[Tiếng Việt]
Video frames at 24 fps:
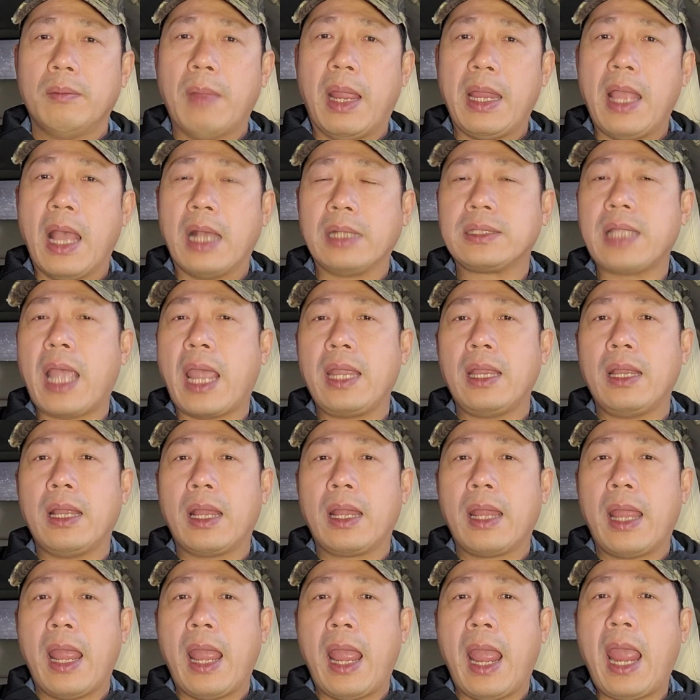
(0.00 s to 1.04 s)
bây giờ
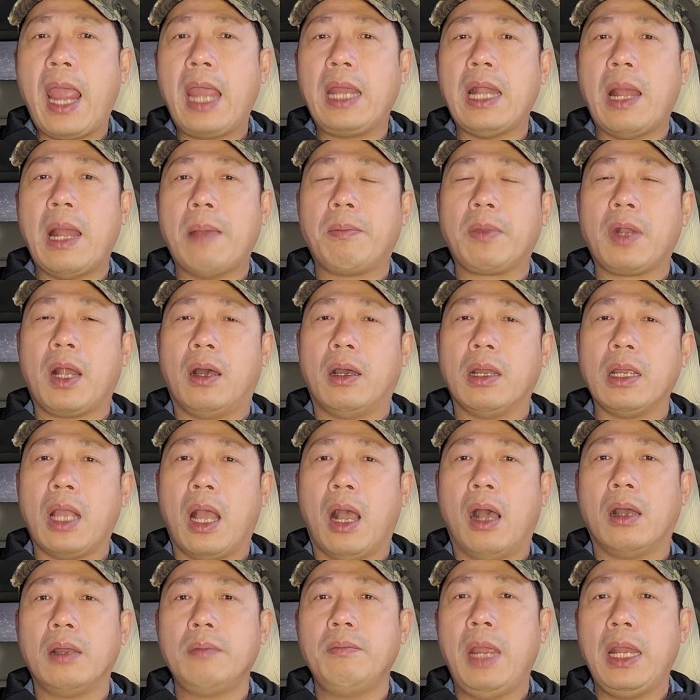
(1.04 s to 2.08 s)
xây 2 năm rồi
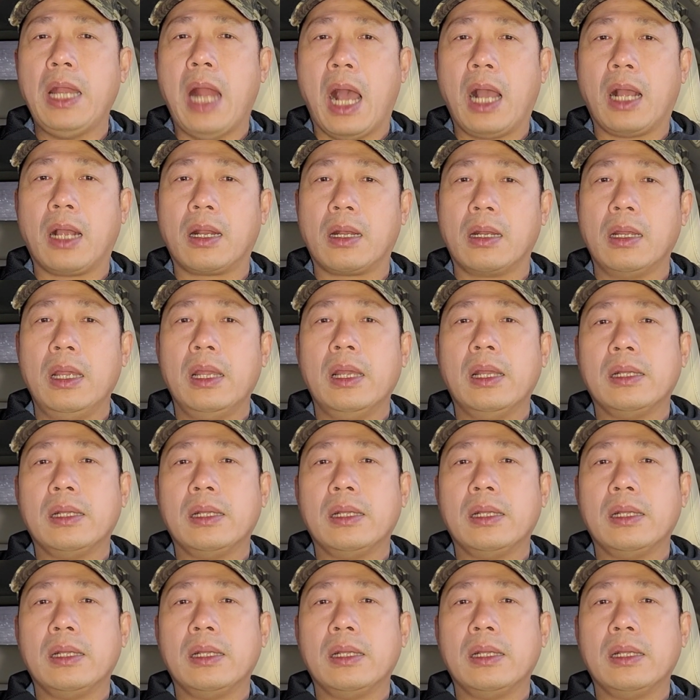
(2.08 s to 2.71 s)
hỏi bí đoàn